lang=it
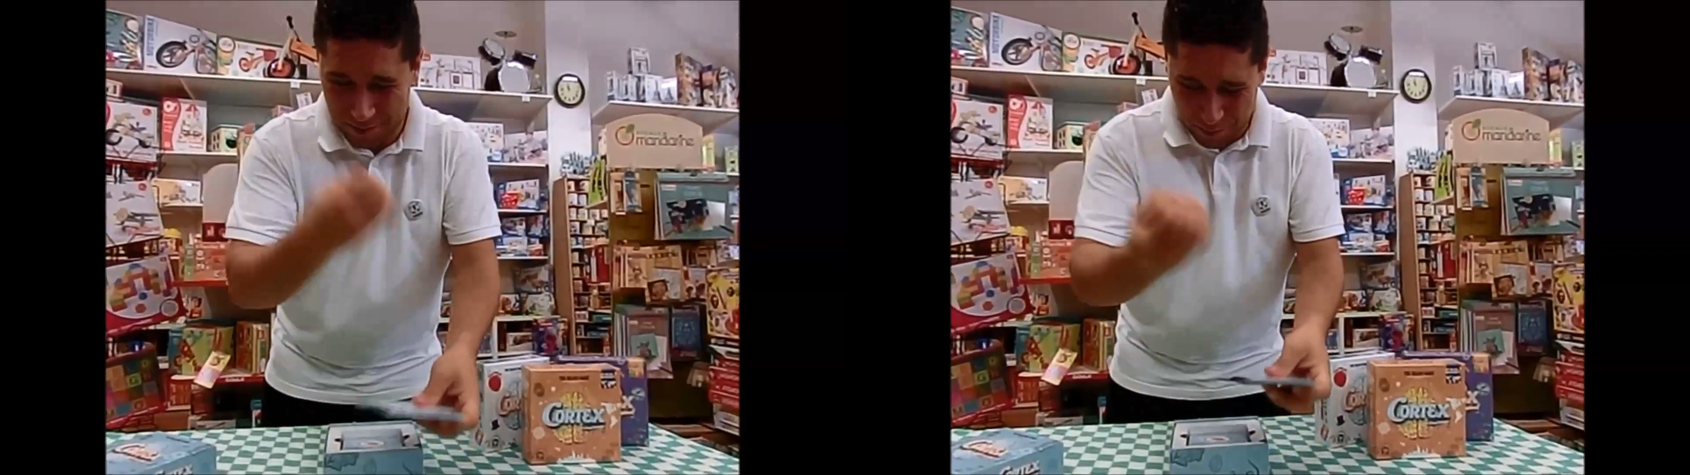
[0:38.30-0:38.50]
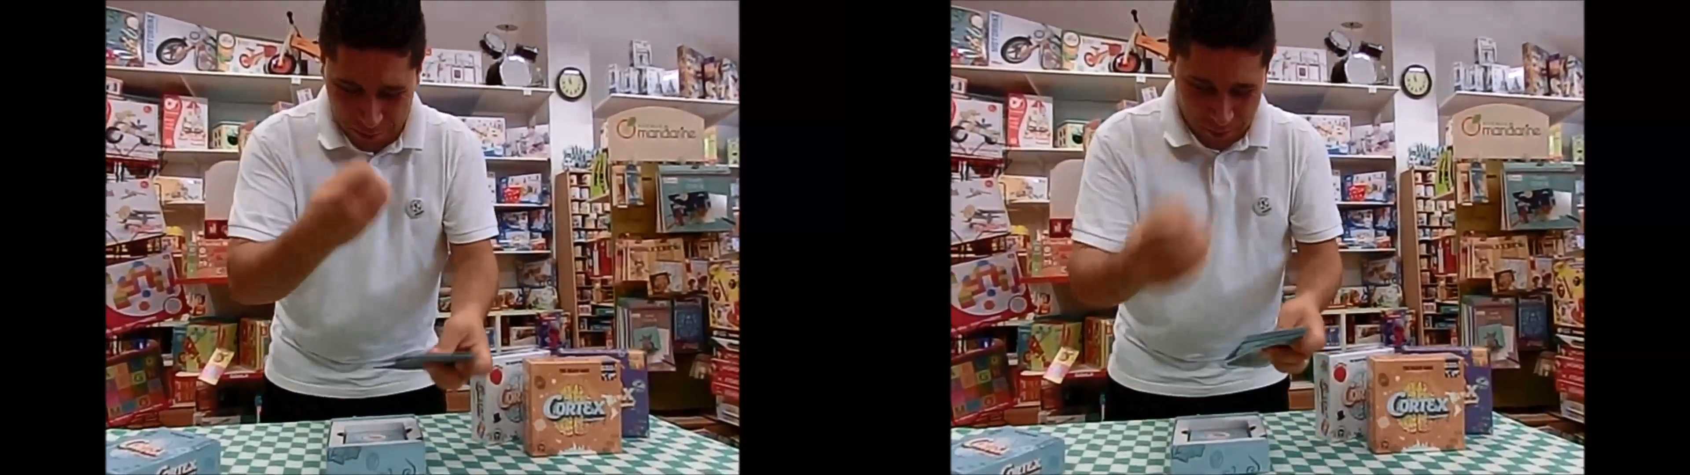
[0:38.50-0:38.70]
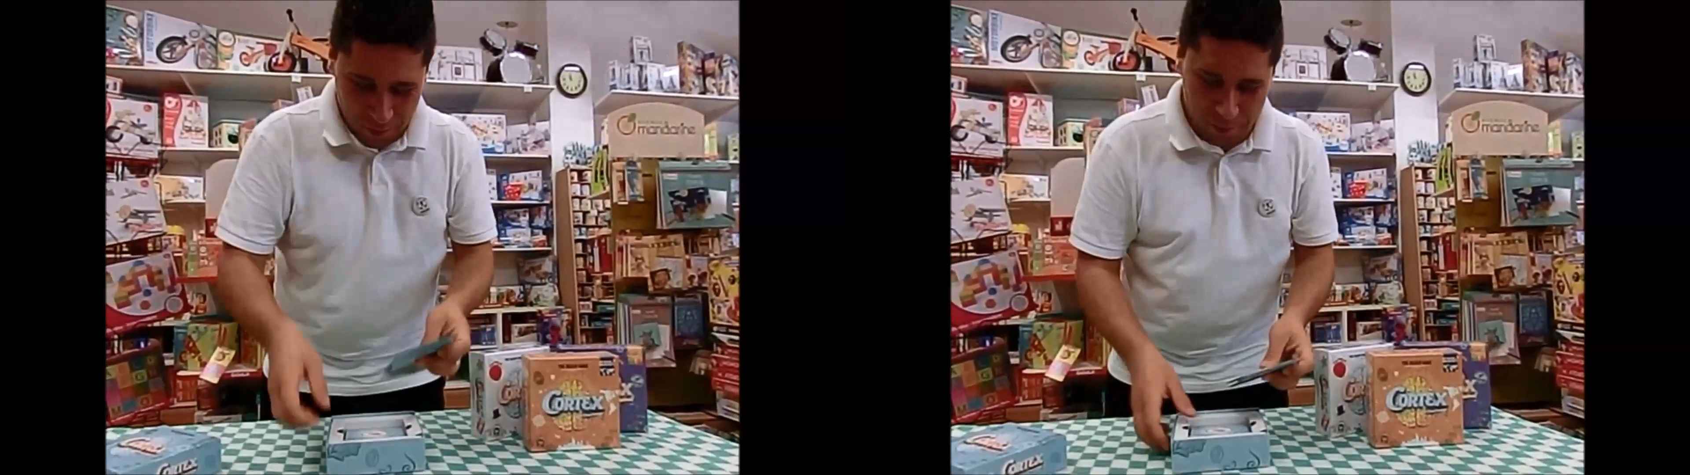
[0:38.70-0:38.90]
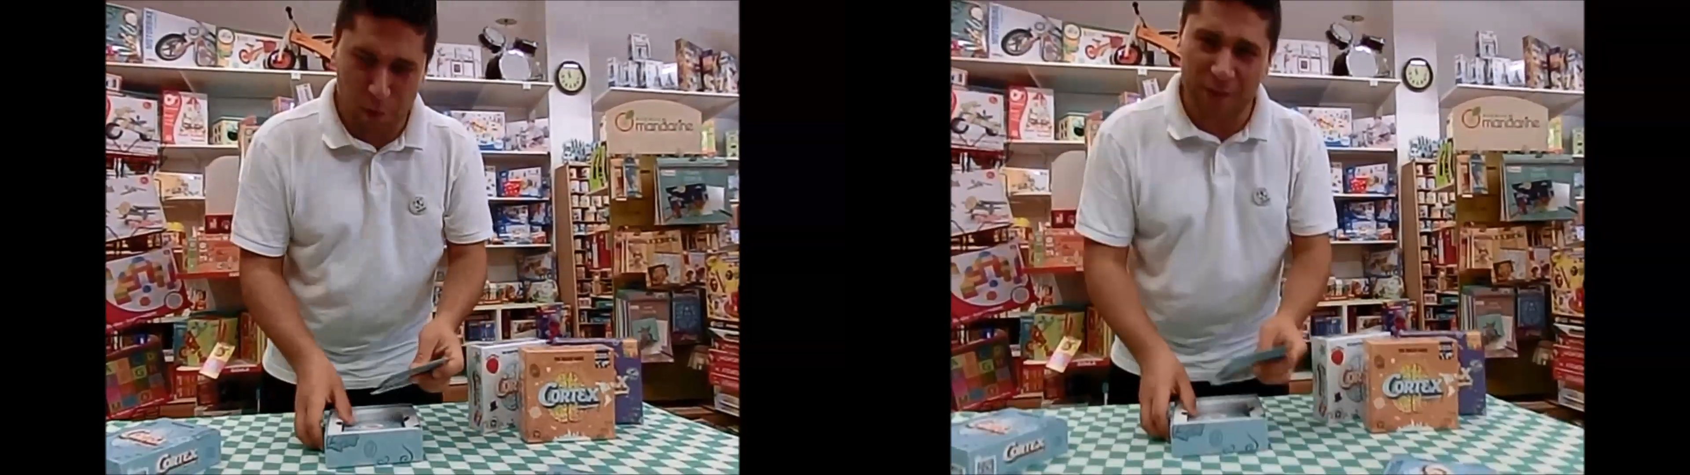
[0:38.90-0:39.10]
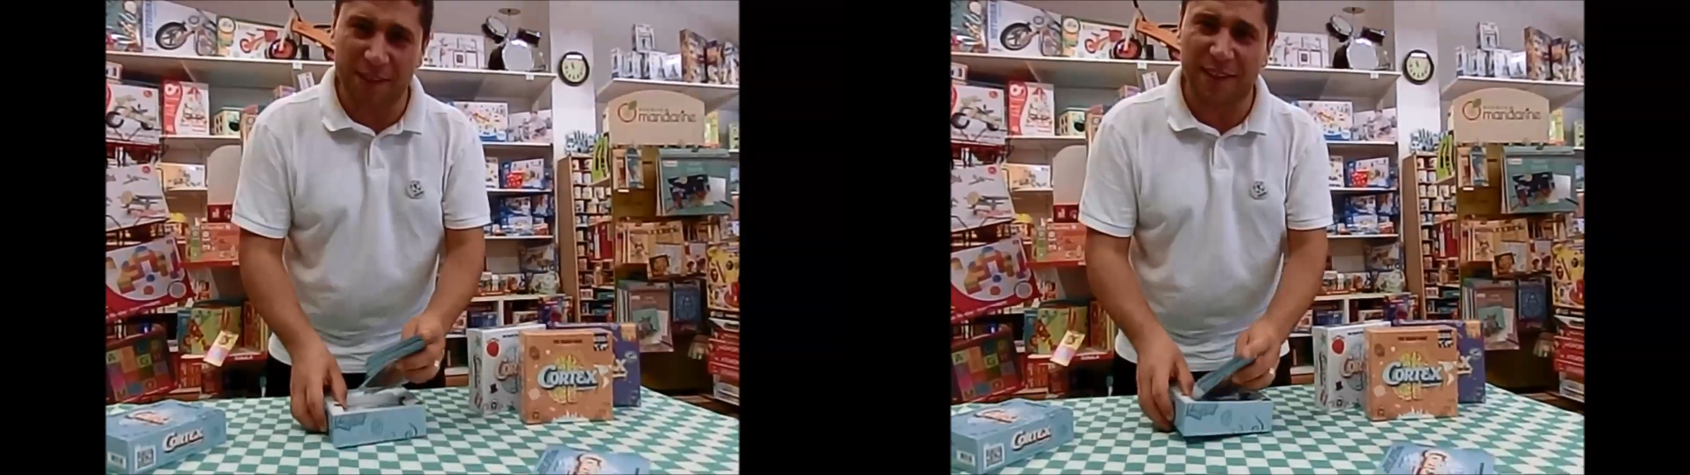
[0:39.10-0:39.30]
proprio
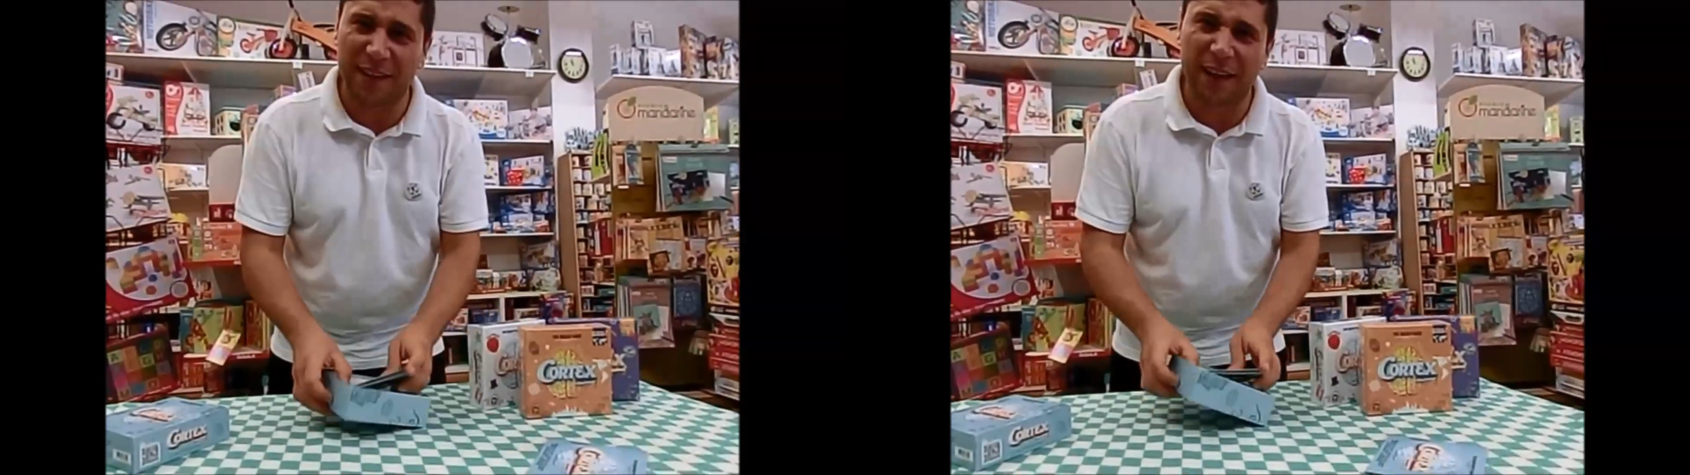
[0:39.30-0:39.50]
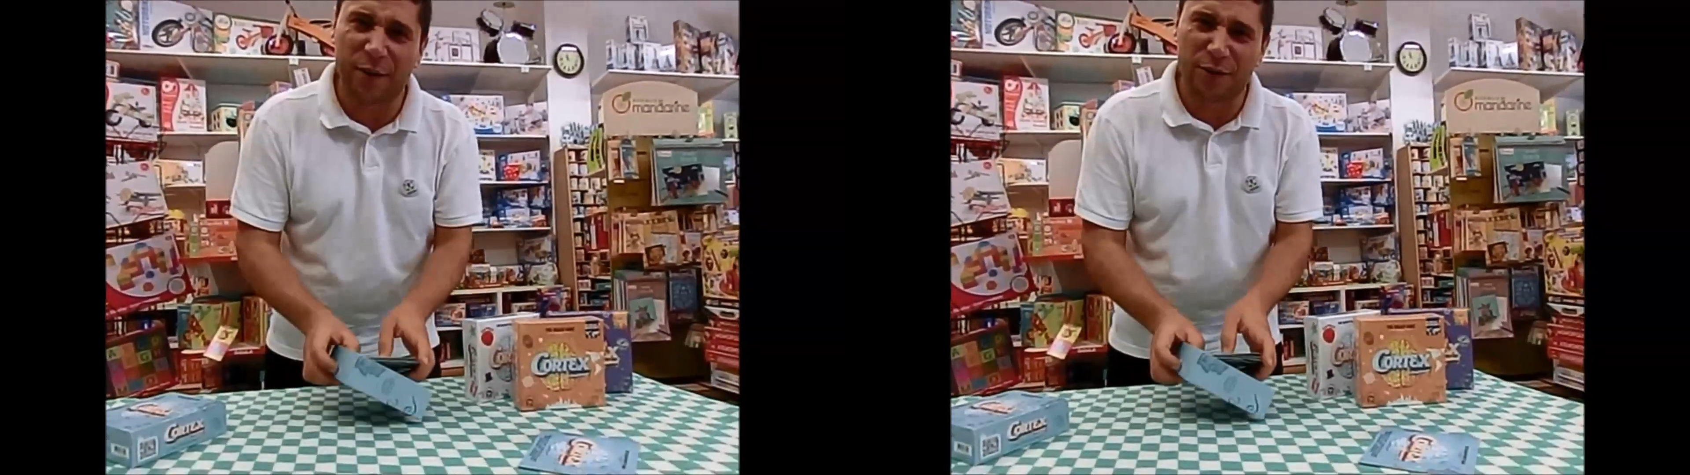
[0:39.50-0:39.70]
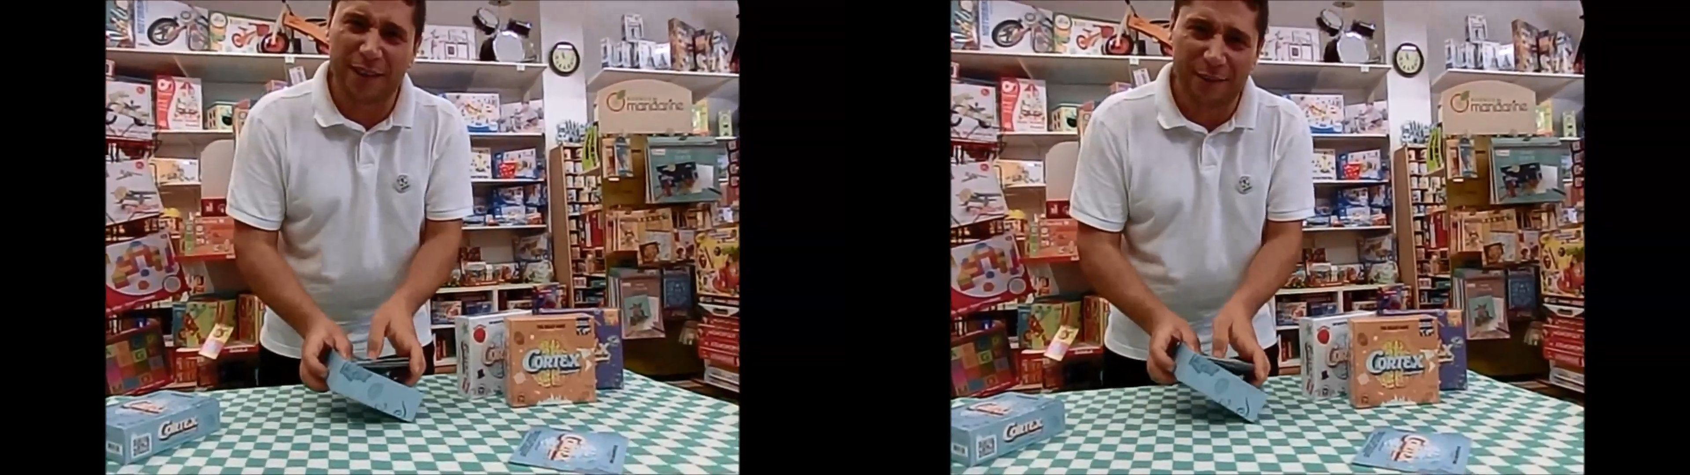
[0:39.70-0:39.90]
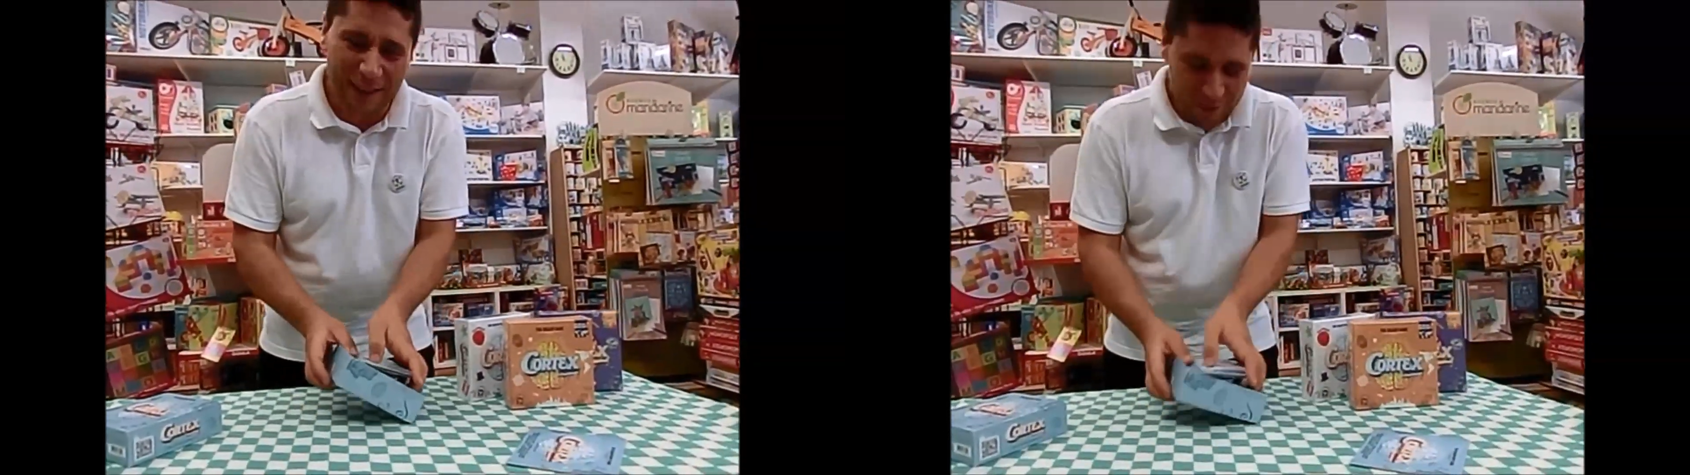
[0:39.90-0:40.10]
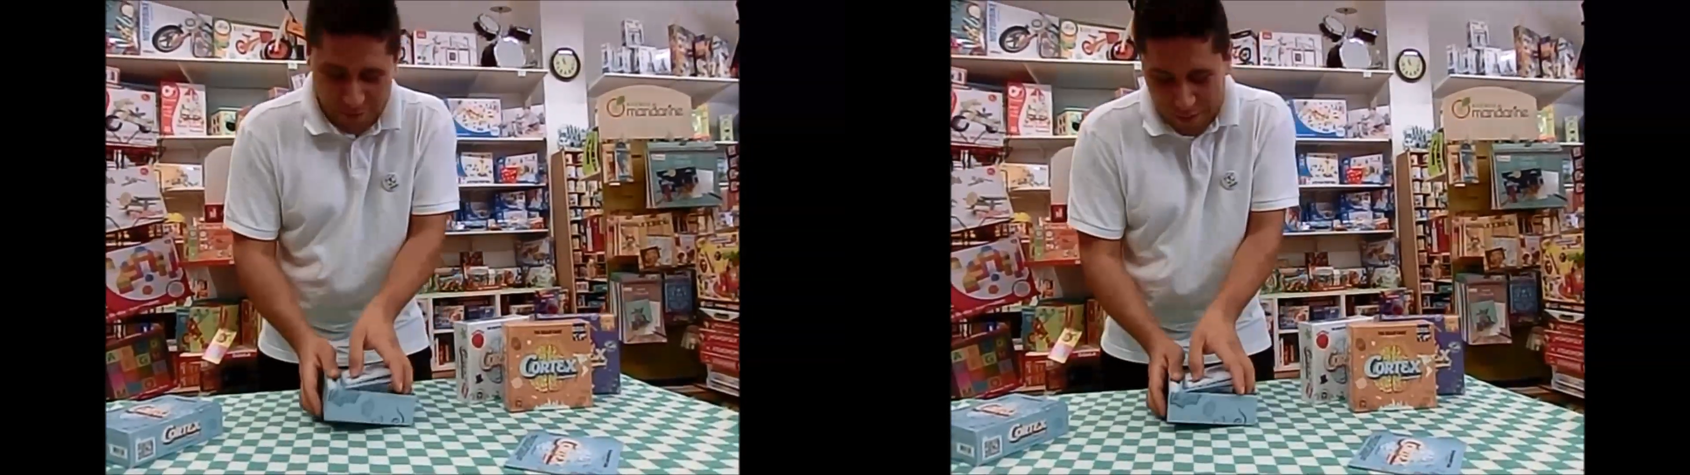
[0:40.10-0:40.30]
Zitta, è eh? così che ho
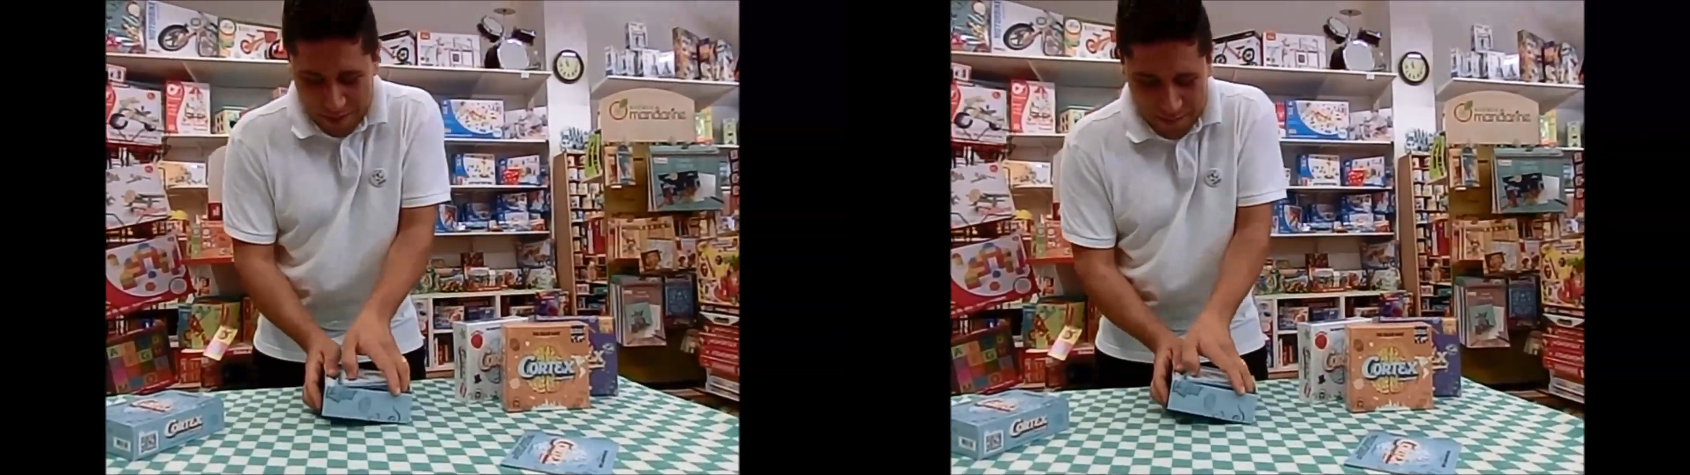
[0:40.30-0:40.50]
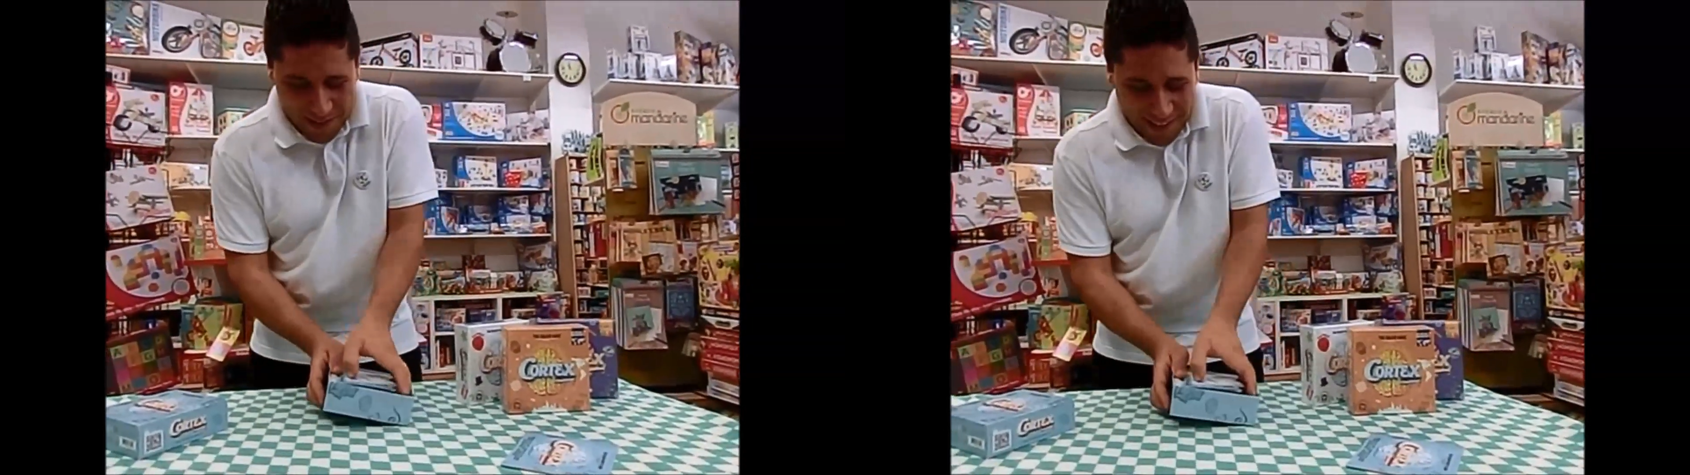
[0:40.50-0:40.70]
detto, vabbè.